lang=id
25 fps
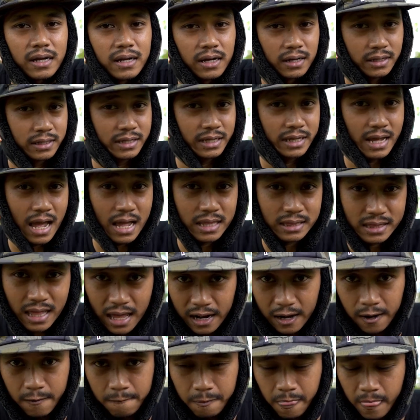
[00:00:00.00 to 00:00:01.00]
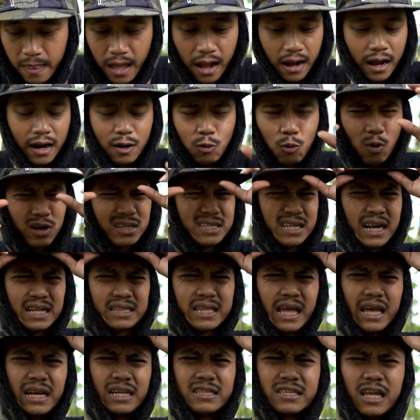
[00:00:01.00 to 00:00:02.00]
kegiatan. Akan gue
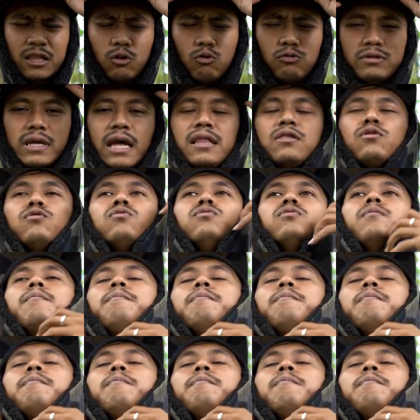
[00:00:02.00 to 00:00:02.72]
ceritain satu-satu.